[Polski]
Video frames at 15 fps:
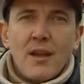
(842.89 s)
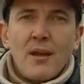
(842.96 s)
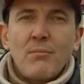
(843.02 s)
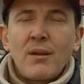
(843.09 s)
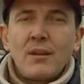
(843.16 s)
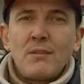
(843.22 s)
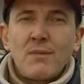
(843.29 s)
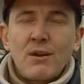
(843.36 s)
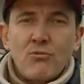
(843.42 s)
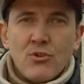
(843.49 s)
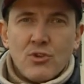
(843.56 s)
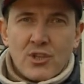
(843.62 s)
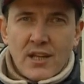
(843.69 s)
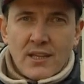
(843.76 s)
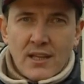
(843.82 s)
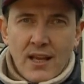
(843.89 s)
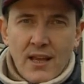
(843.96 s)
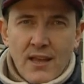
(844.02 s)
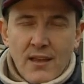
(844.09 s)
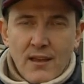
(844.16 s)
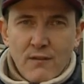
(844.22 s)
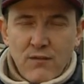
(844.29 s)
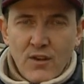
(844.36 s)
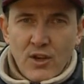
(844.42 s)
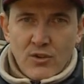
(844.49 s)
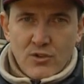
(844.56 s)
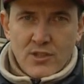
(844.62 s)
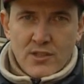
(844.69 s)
pani Małgorzata wychodzi